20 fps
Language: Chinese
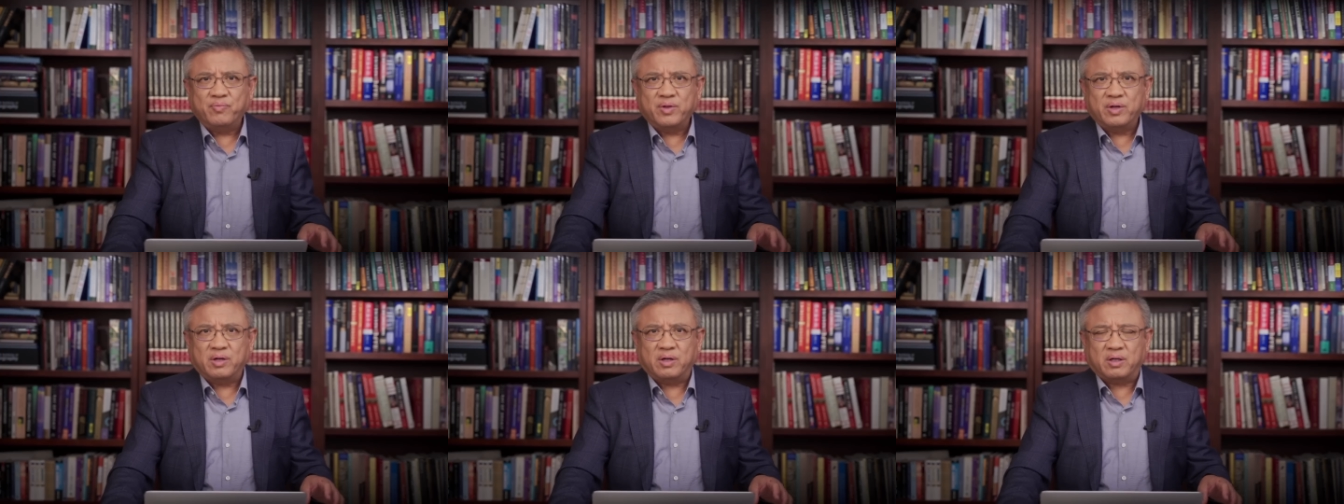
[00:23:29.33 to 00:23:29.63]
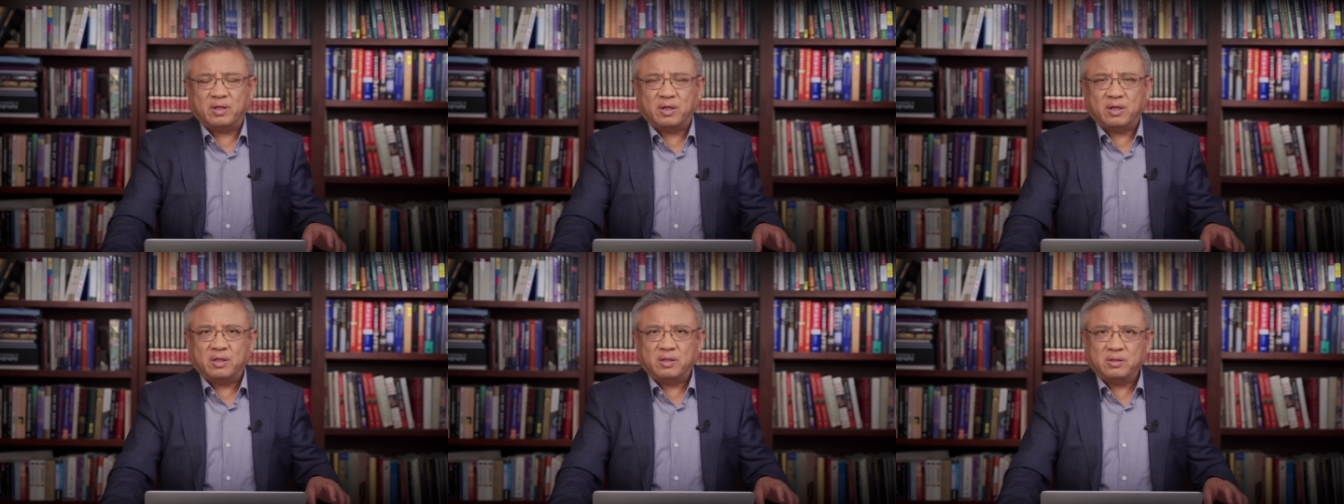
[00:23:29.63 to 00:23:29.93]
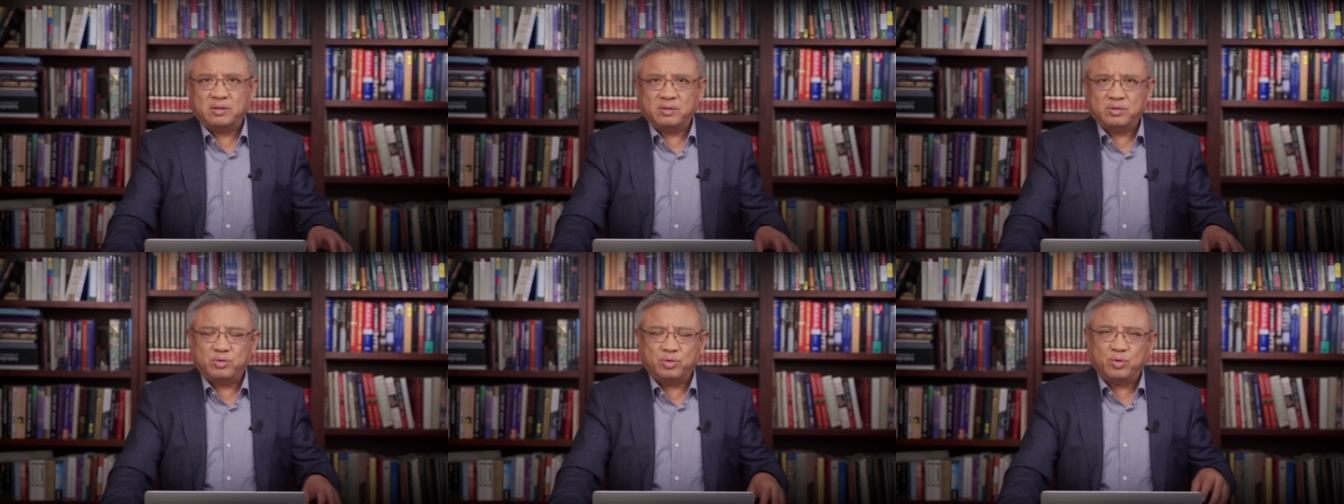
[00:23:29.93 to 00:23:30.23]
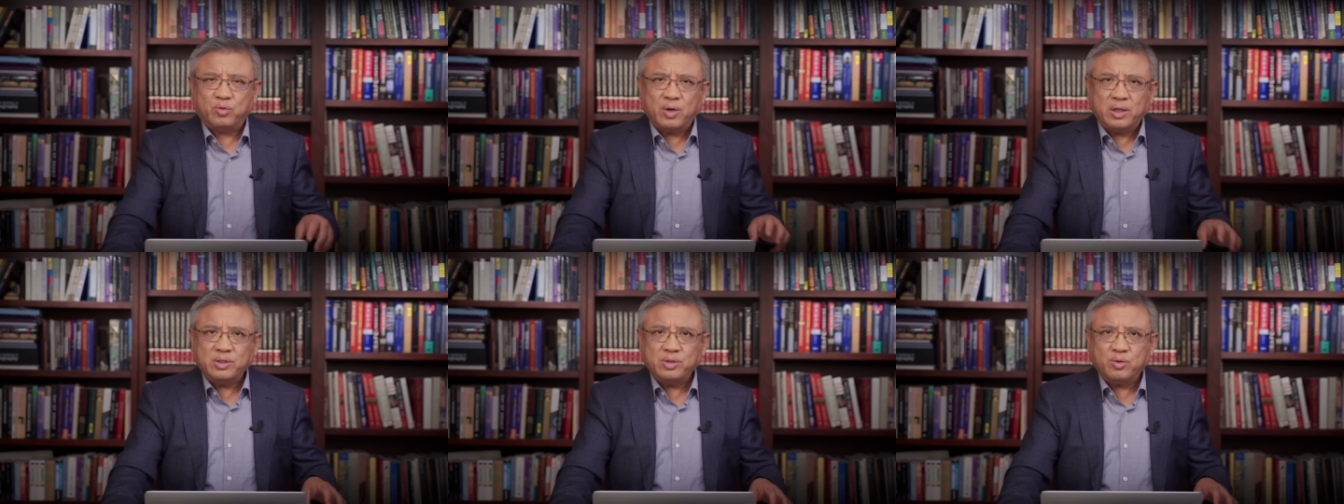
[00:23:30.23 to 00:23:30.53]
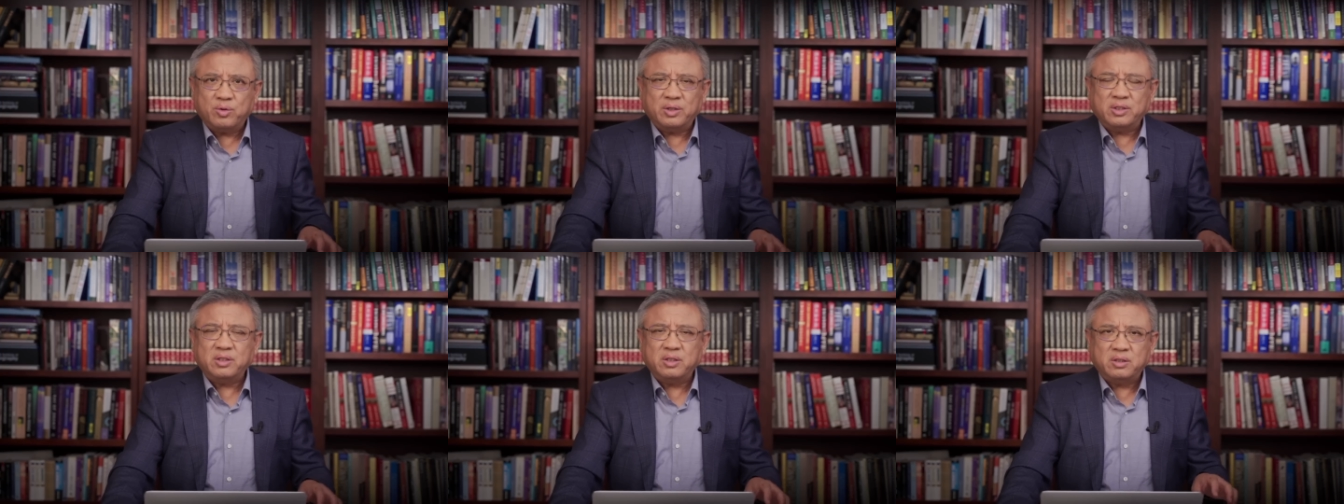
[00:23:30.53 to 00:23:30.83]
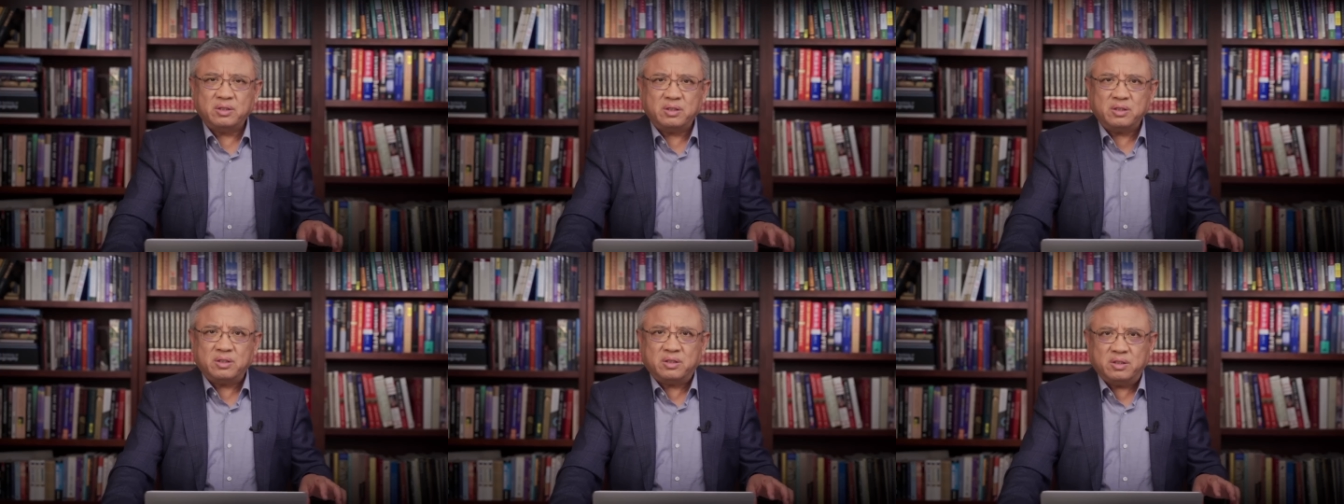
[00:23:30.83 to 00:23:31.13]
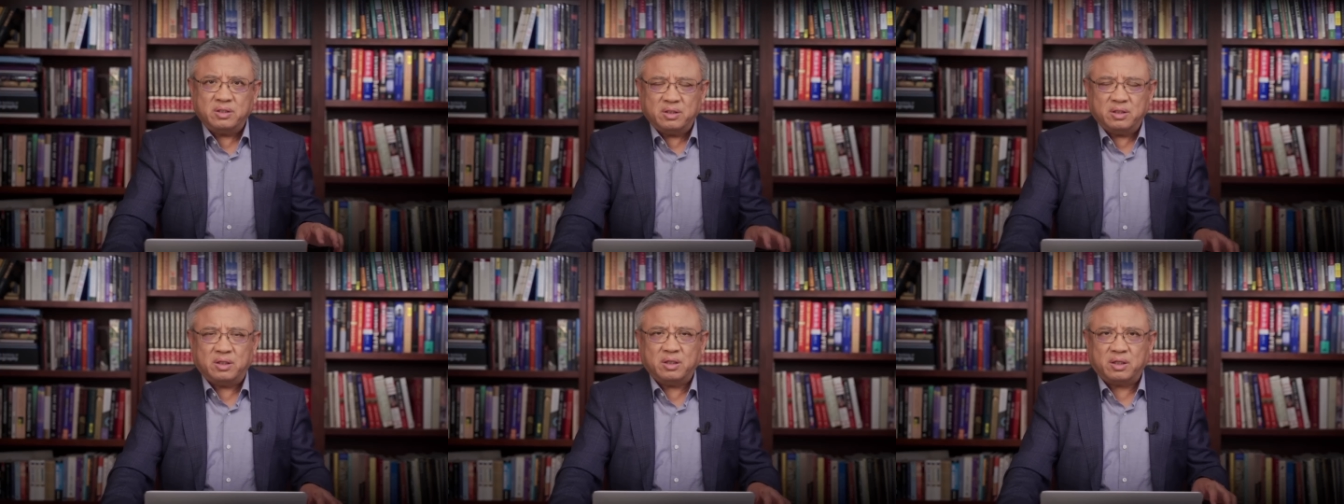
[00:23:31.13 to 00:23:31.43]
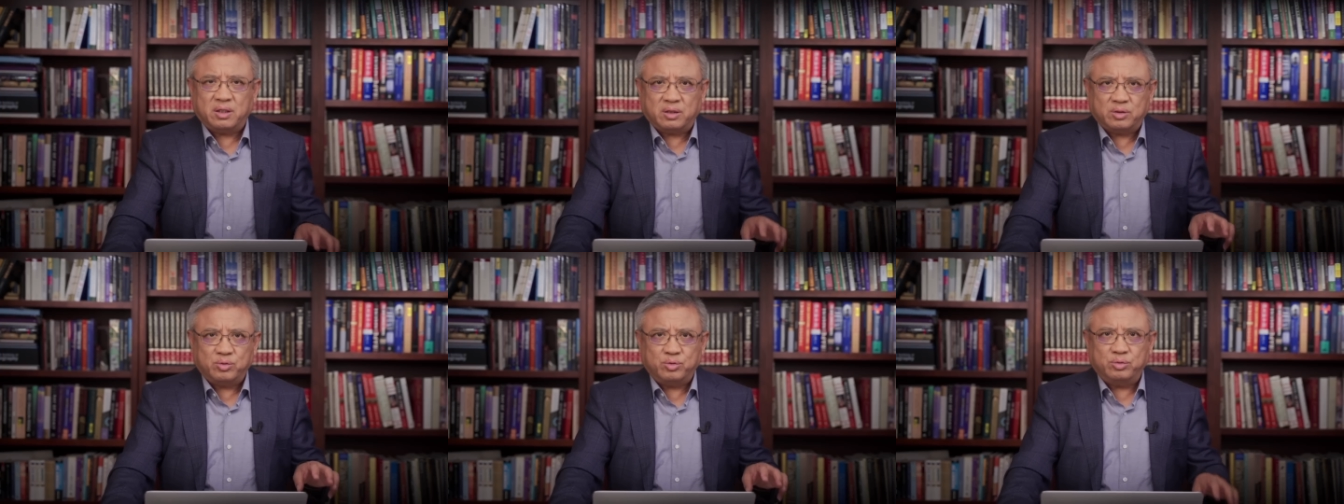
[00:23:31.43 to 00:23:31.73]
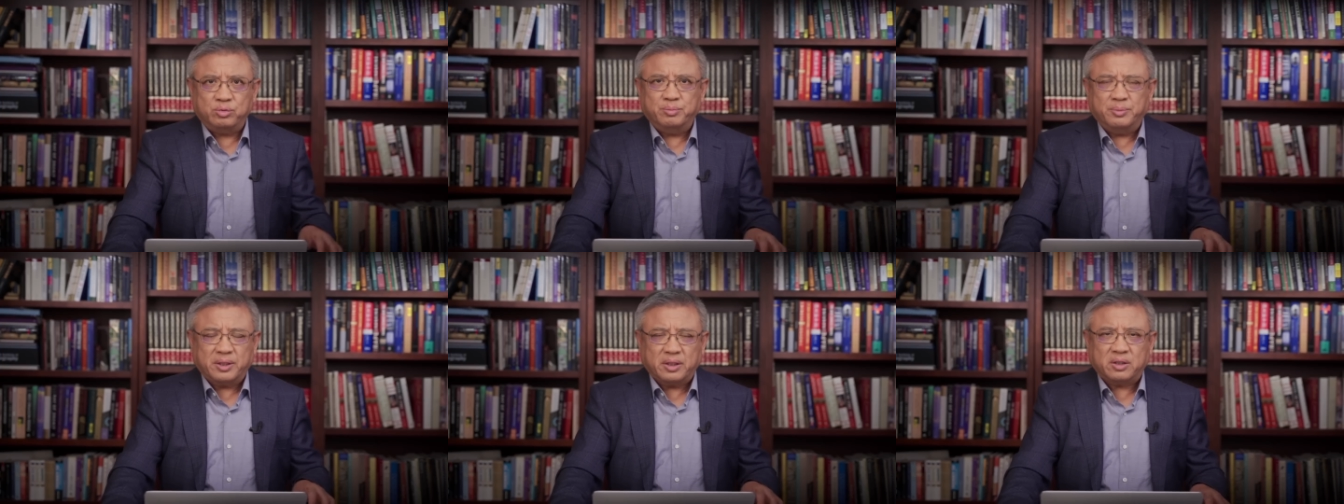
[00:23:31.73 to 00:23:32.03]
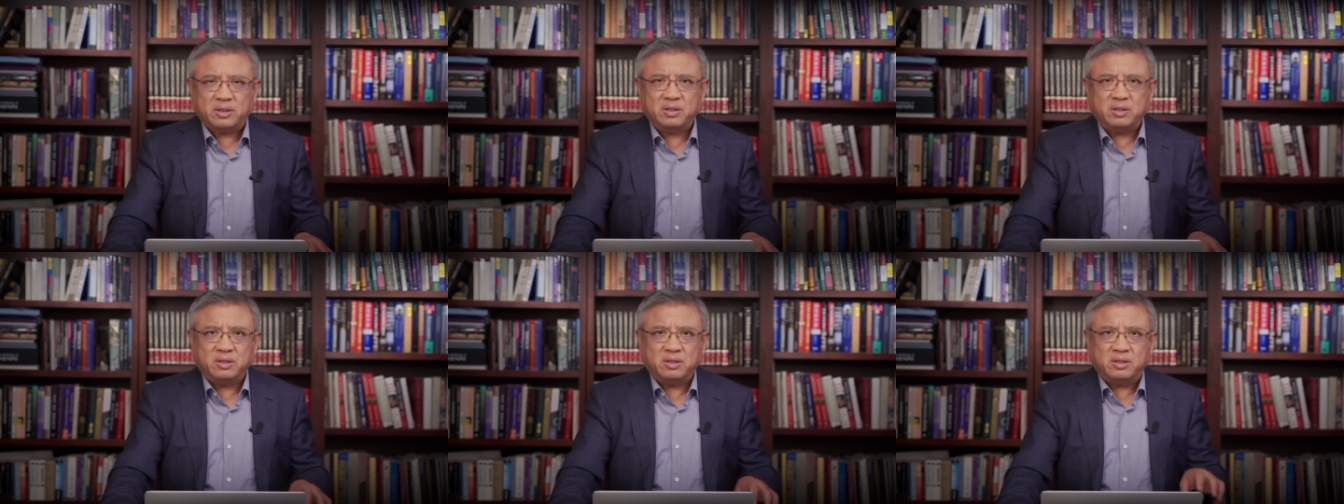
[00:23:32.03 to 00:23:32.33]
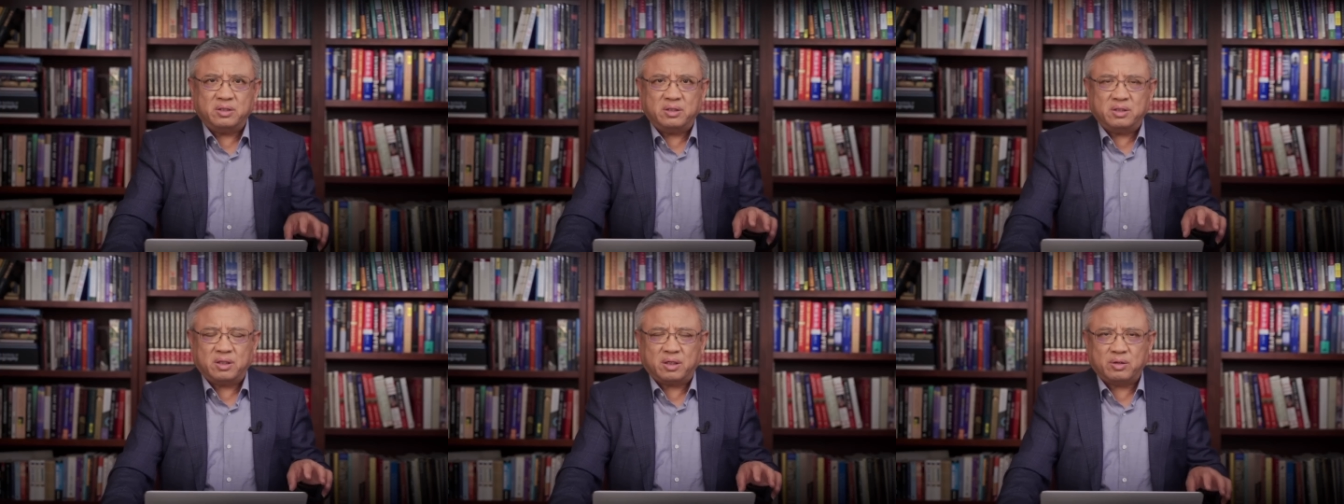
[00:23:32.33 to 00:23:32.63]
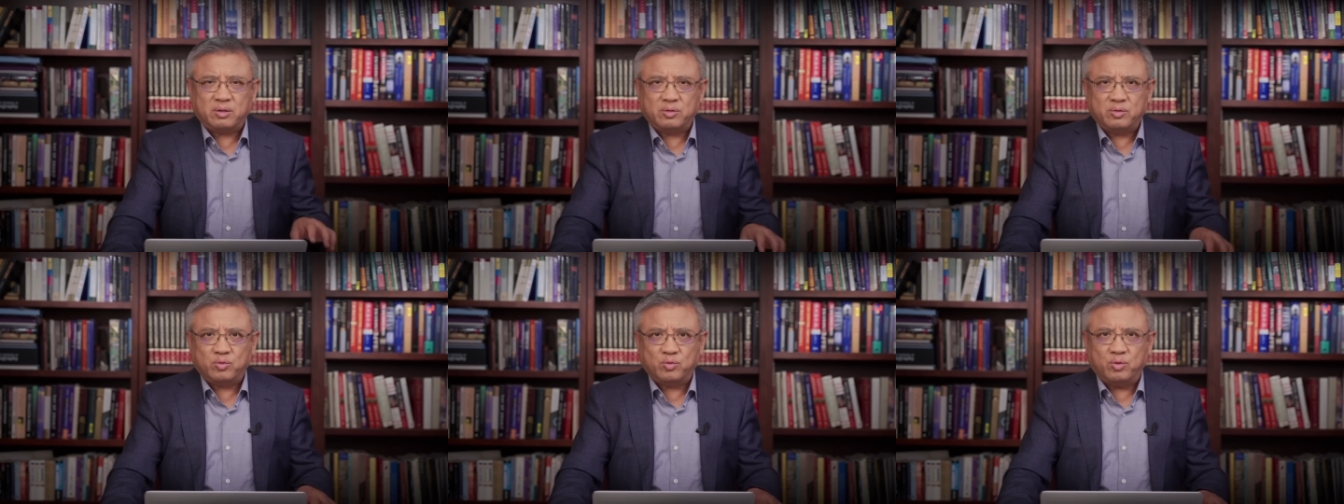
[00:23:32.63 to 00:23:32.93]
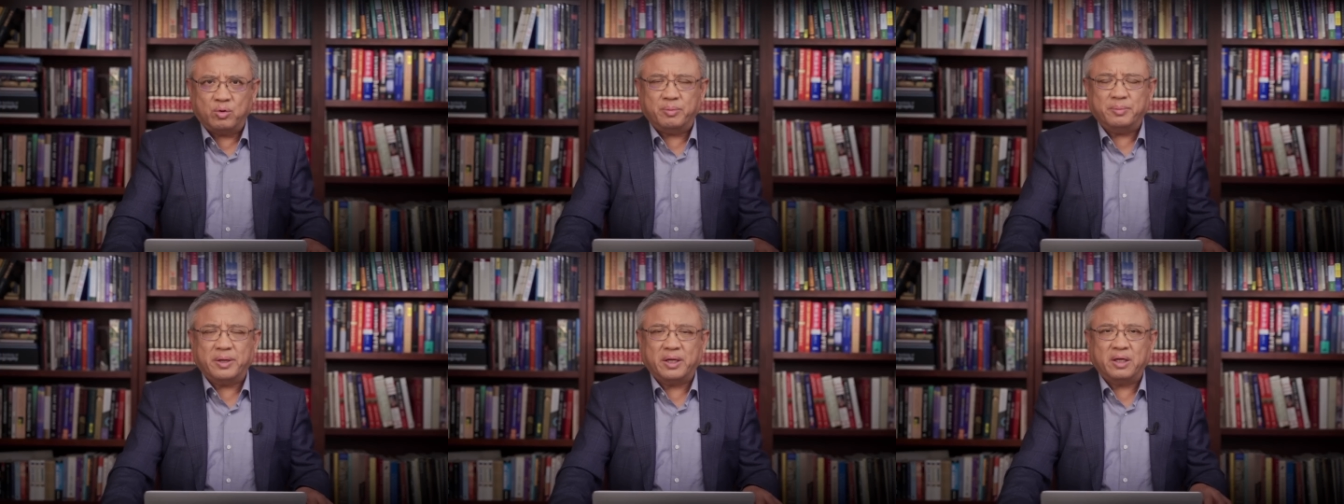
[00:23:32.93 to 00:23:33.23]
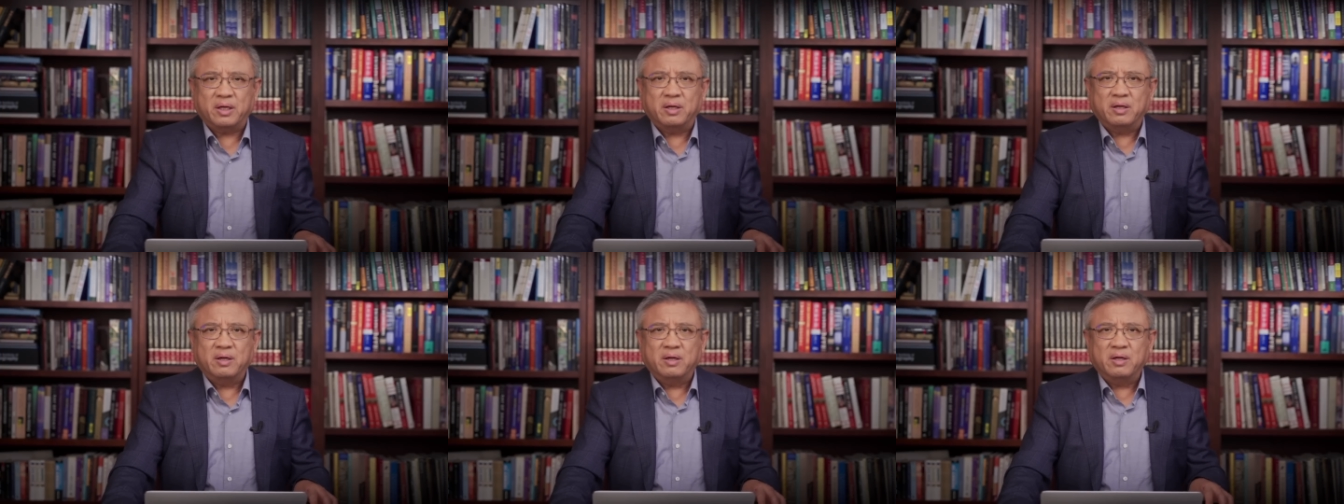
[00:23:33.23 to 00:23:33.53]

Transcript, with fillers: 呃，去关心关心自己的居民、自己的国民